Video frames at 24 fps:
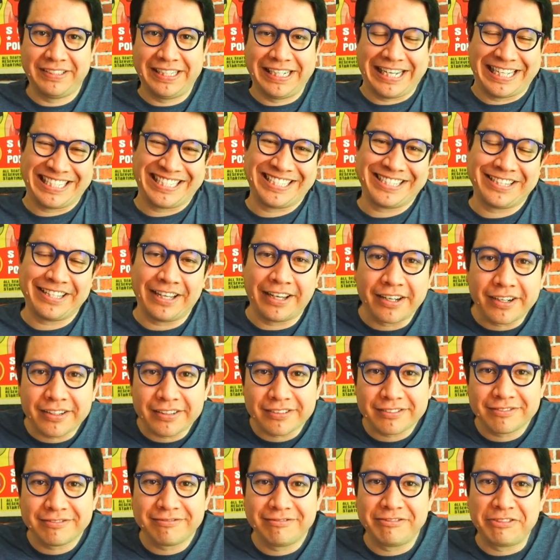castear,
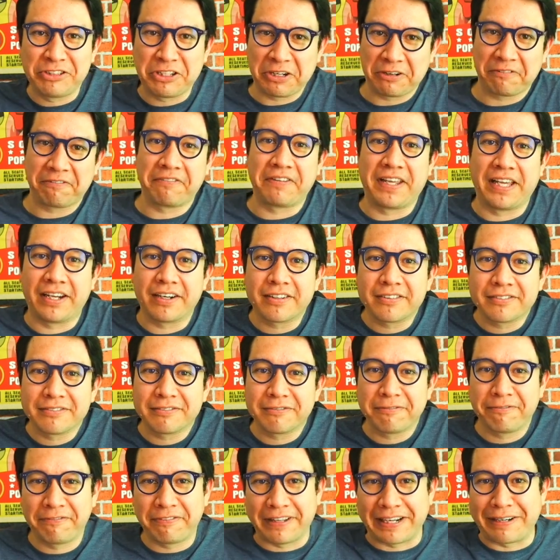nerfear,
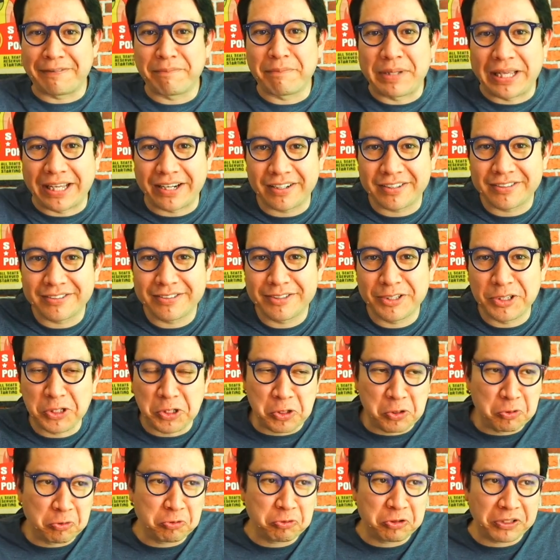farmear,
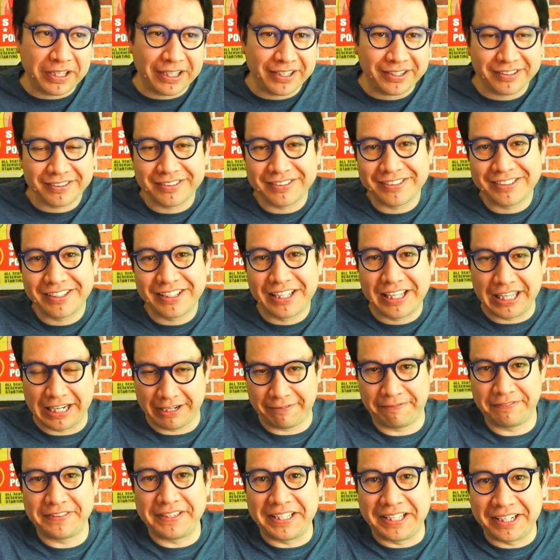lootear, craftear.